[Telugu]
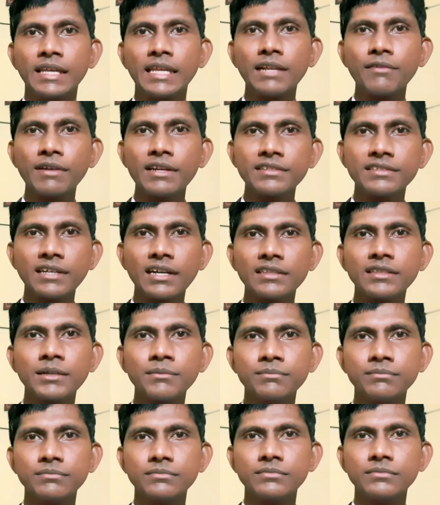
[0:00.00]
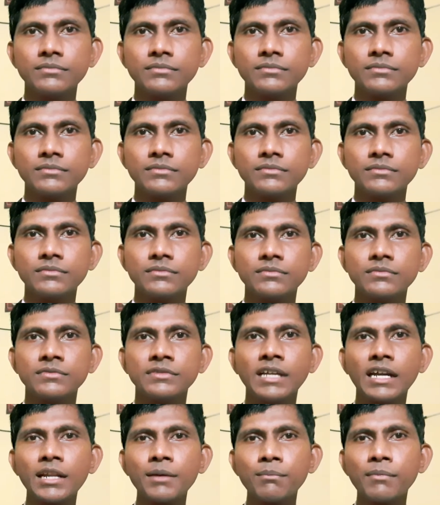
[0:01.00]
ఇరవై శాతం
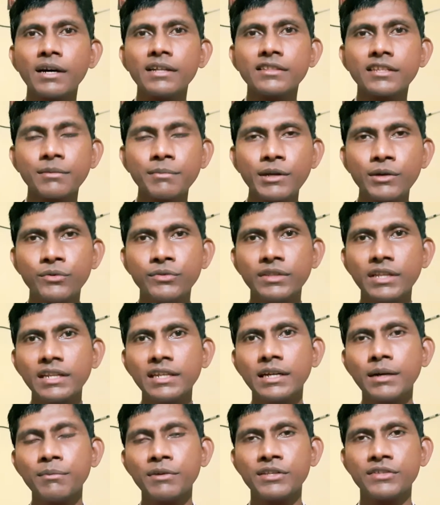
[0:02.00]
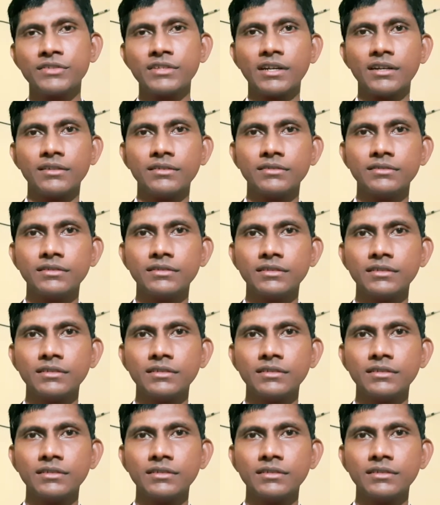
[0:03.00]
ధనం మాత్రమే ఉందని గమనించాడు